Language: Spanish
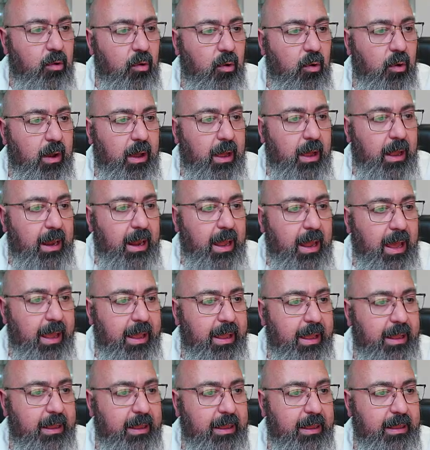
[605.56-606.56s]
coja
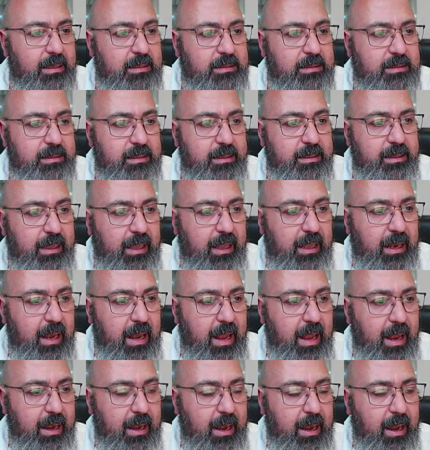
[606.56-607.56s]
la X de
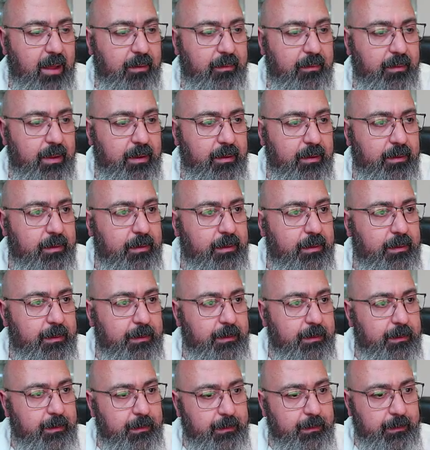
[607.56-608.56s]
la nave,
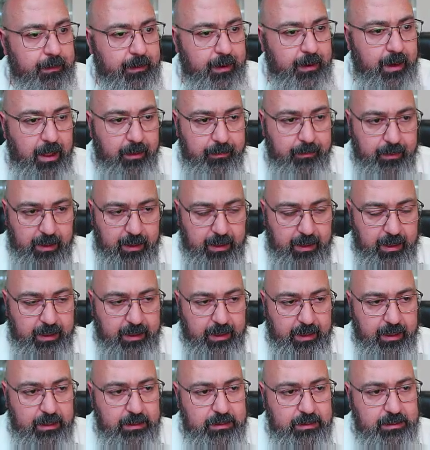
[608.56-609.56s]
nave
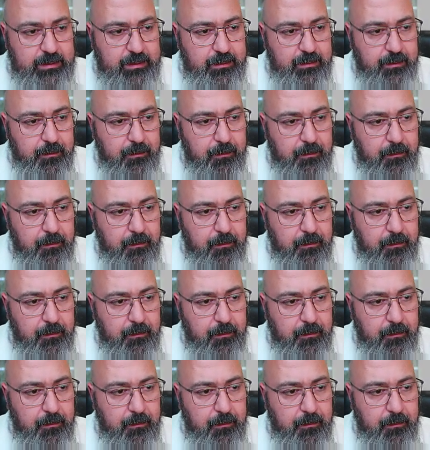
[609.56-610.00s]
X,